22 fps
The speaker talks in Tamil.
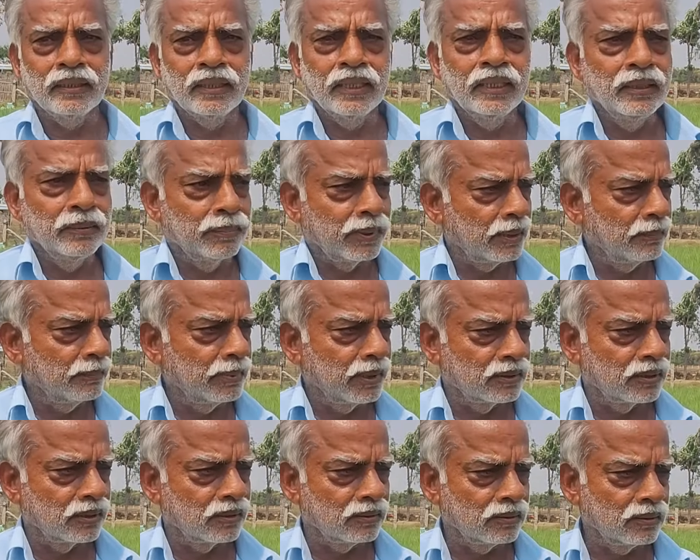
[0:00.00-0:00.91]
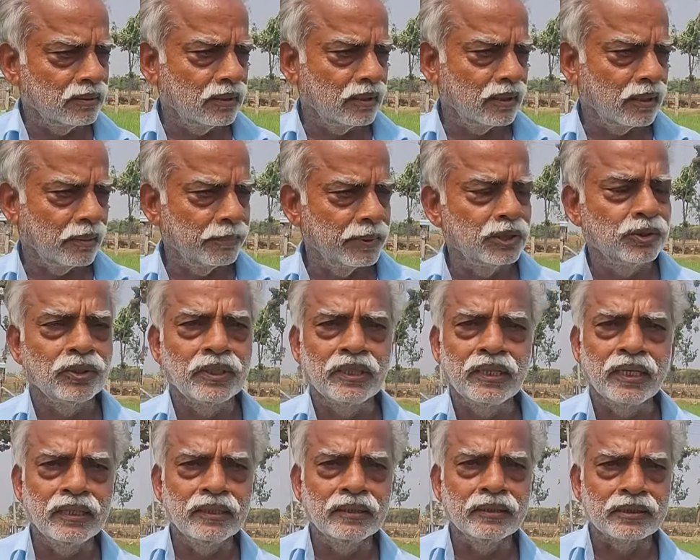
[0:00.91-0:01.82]
நெல் பயன்படுத்துகிறோம் ஐம்பத்தி
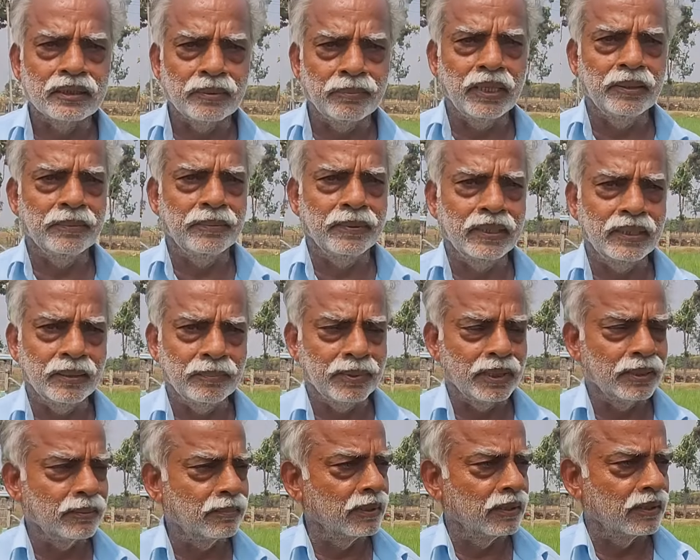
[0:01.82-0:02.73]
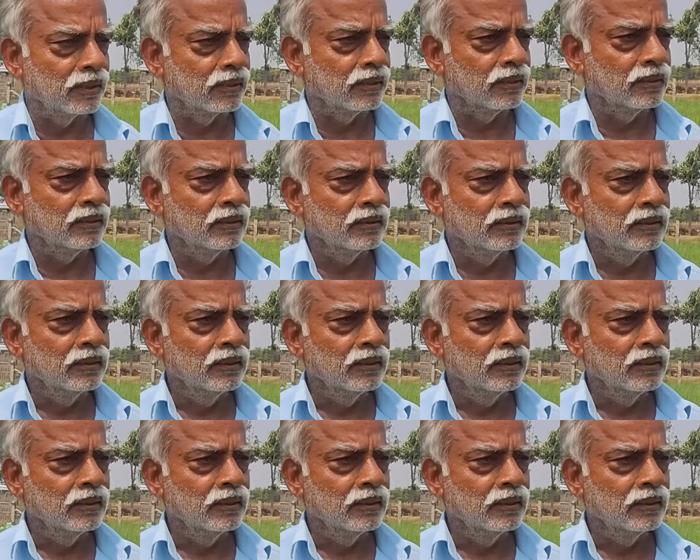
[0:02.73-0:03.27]
ஒன்று நெல் சம்பா பயிரெலாம் பயிர் பண்ணிருக்கோம்